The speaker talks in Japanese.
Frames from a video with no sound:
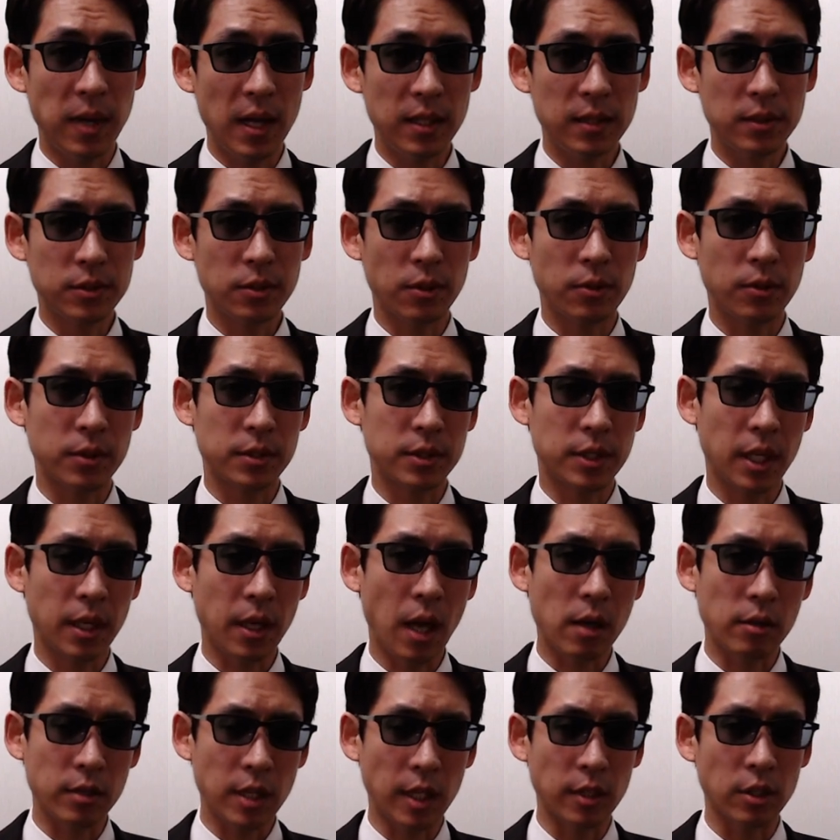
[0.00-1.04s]
伴奏の声
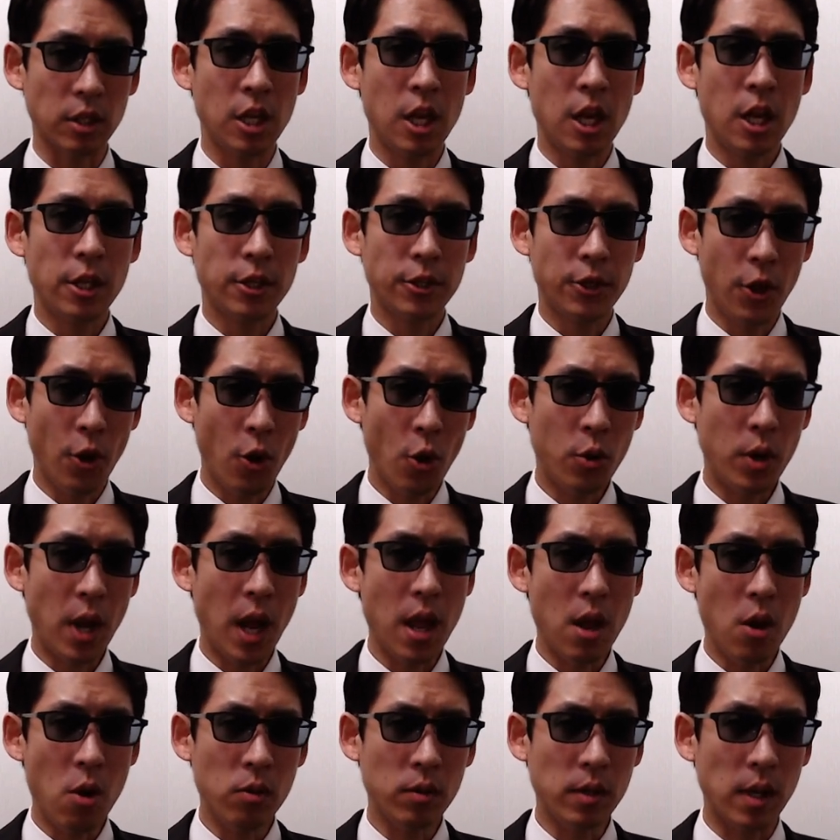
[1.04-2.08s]
楽である教
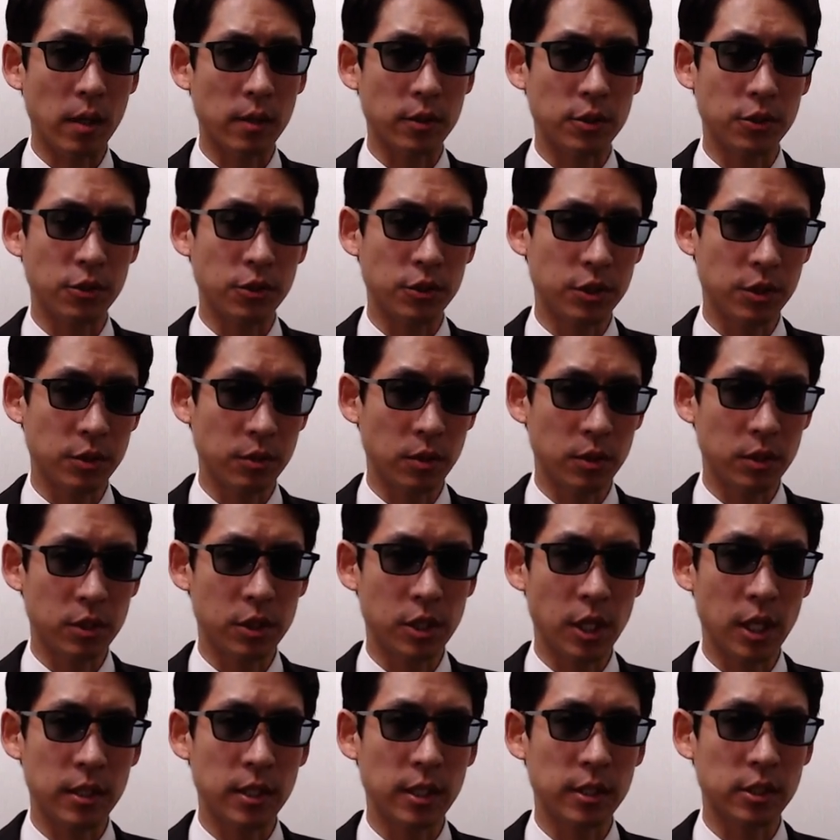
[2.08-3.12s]
会音楽中心の時
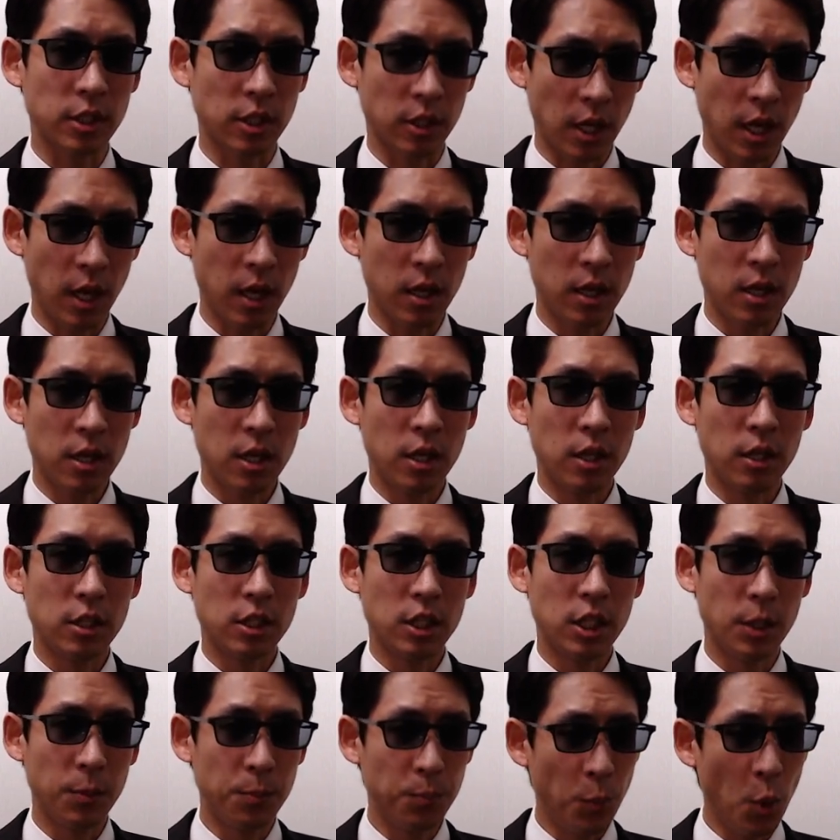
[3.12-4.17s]
代でしたが、
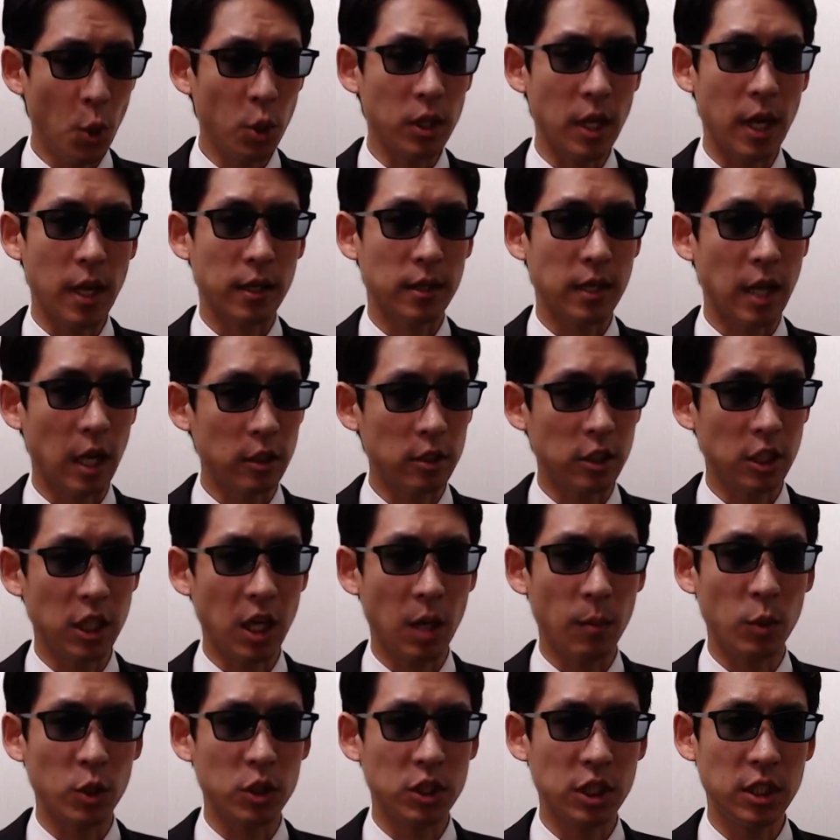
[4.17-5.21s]
一方で楽器が
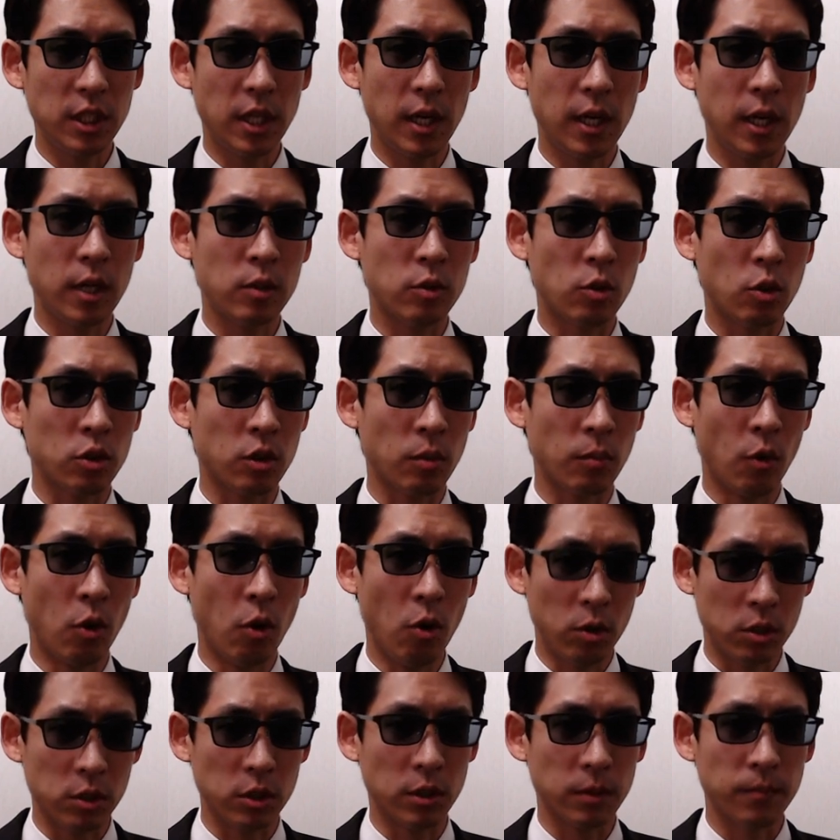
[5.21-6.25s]
用いられることも
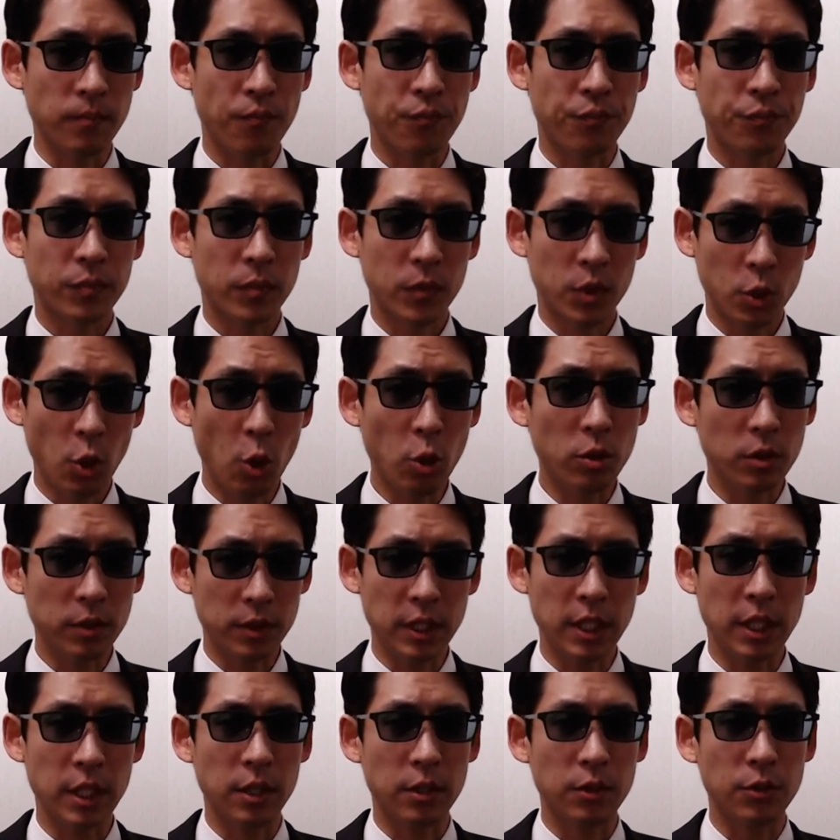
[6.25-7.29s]
多く、特
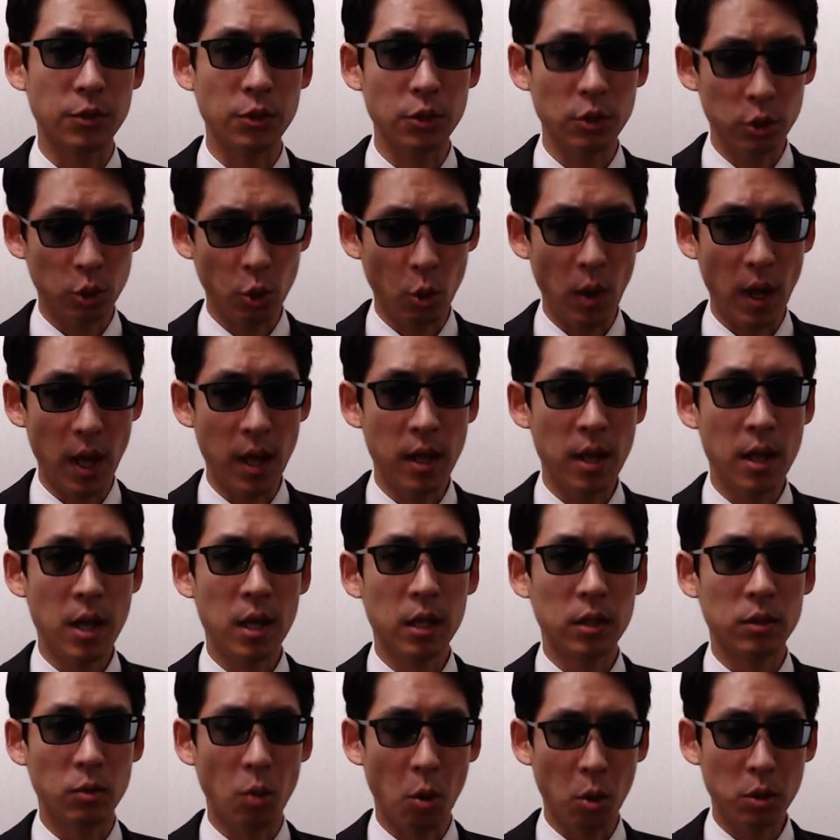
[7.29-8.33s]
にリュートは
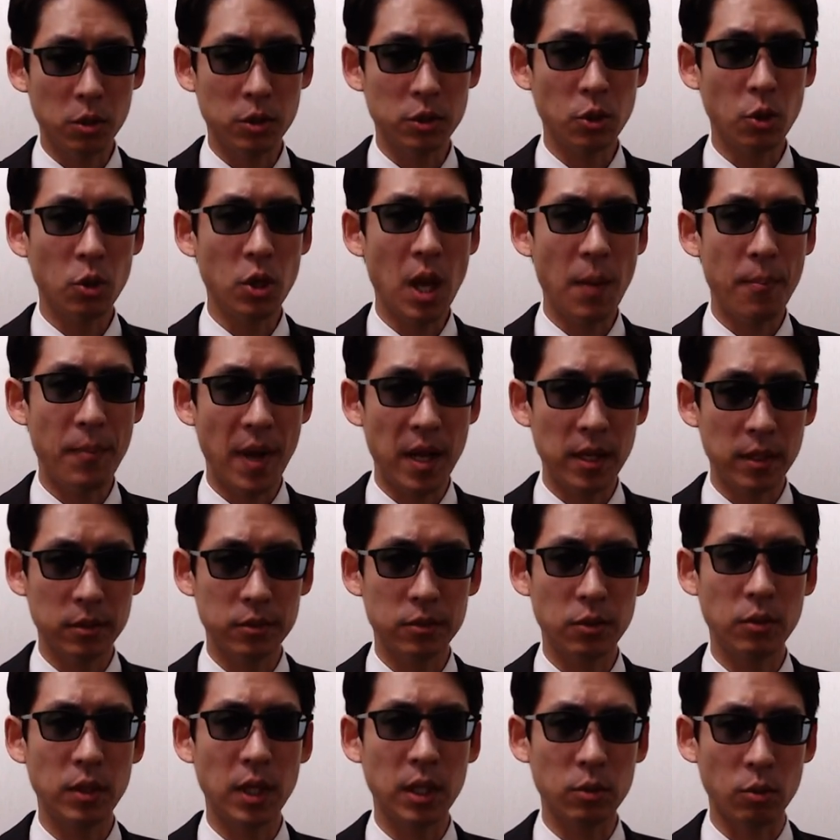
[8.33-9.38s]
独奏や伴
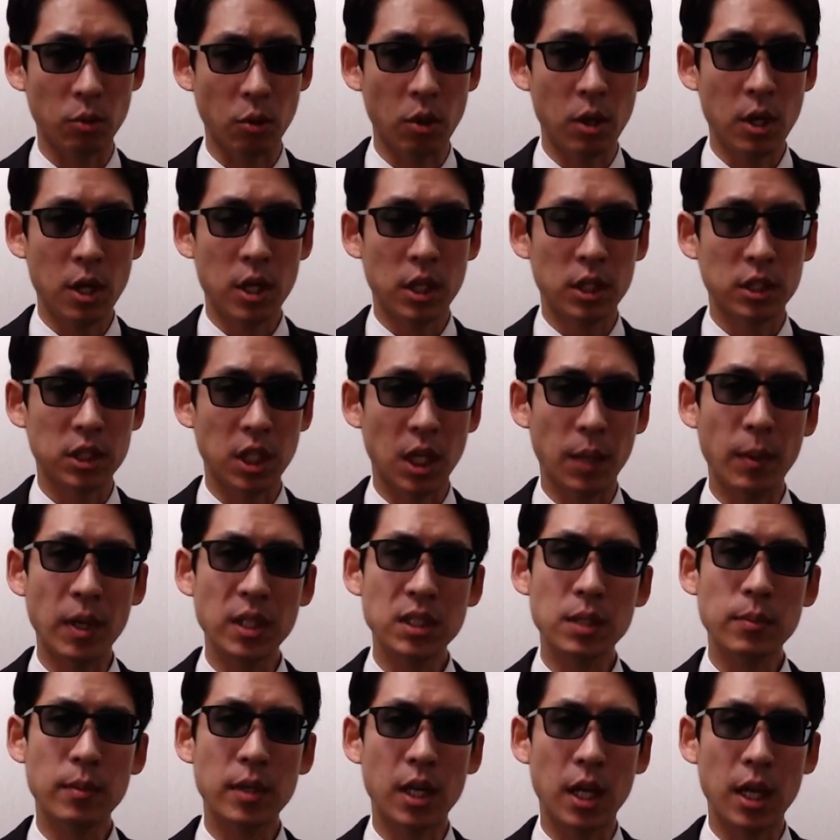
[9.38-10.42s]
奏などのさま
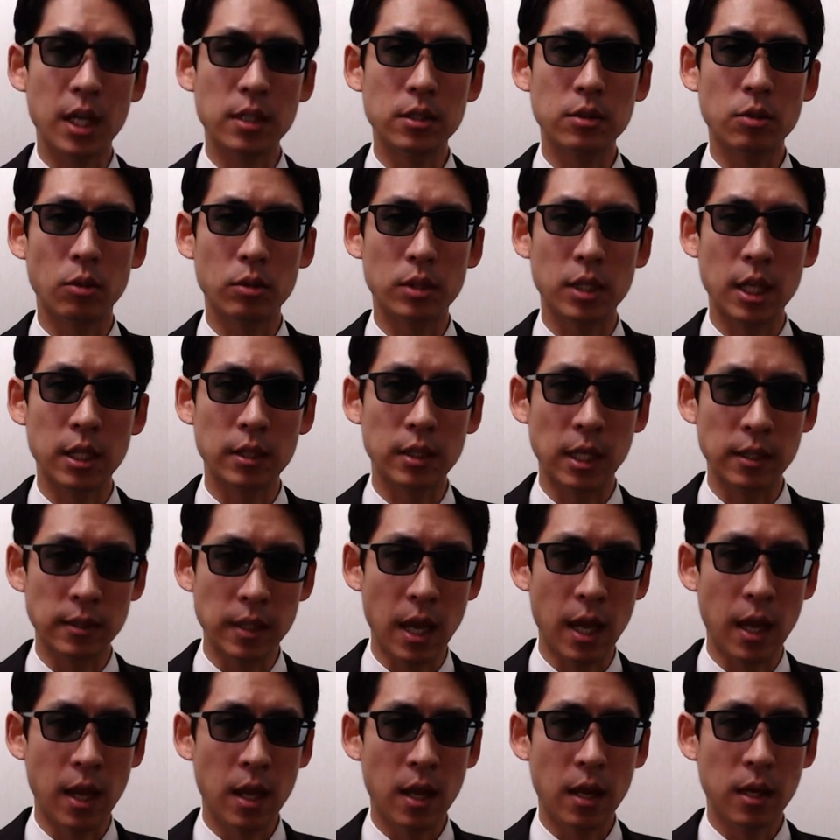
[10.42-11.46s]
ざまな演奏形態
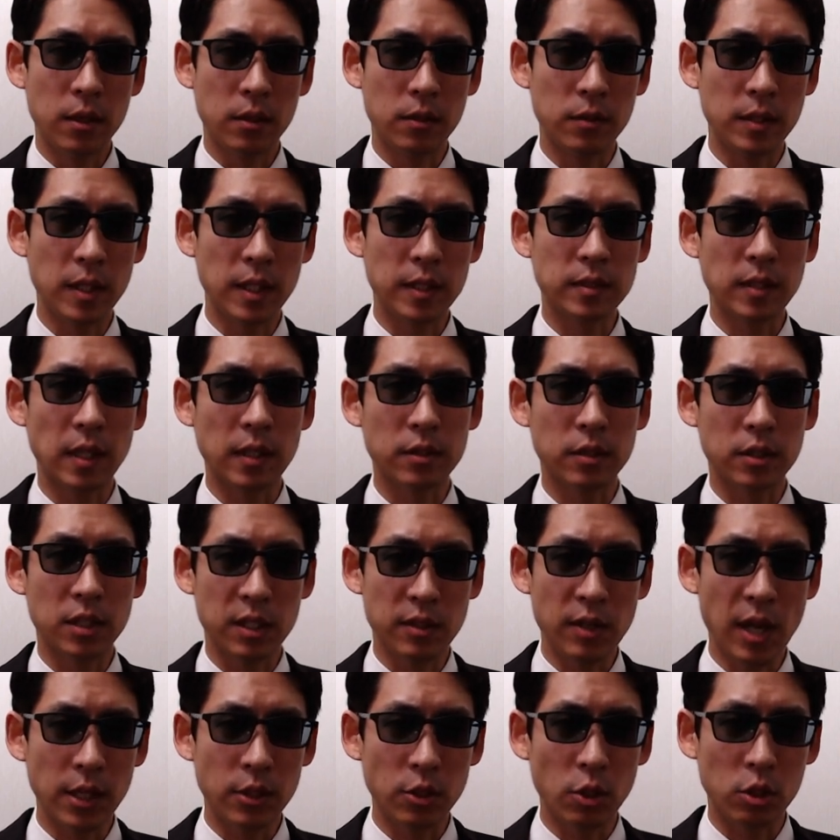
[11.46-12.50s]
でルネサンス期
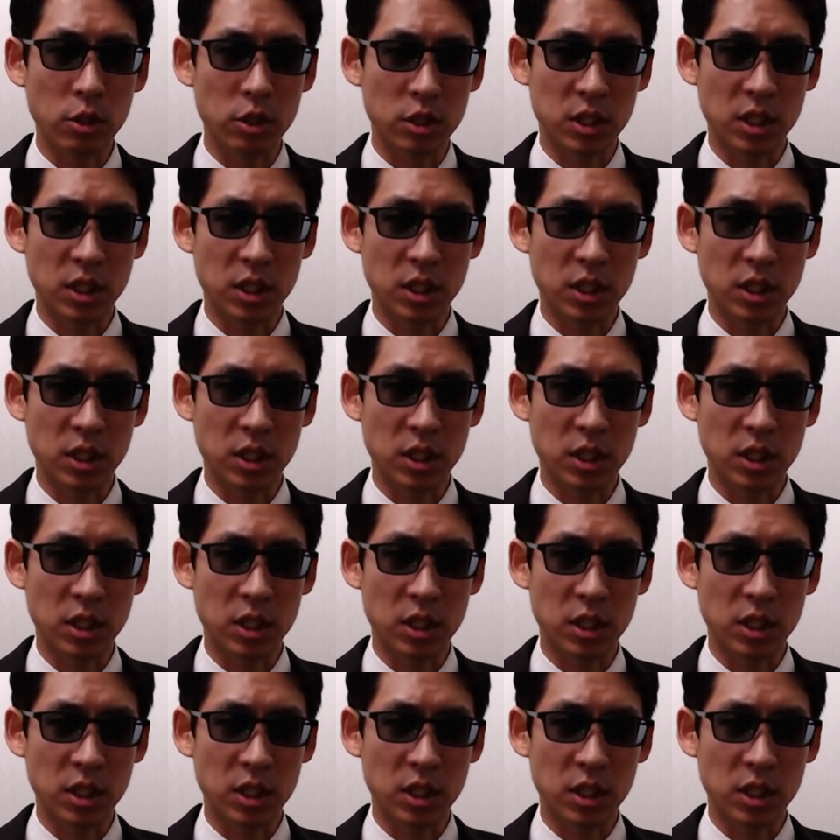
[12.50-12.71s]
がよく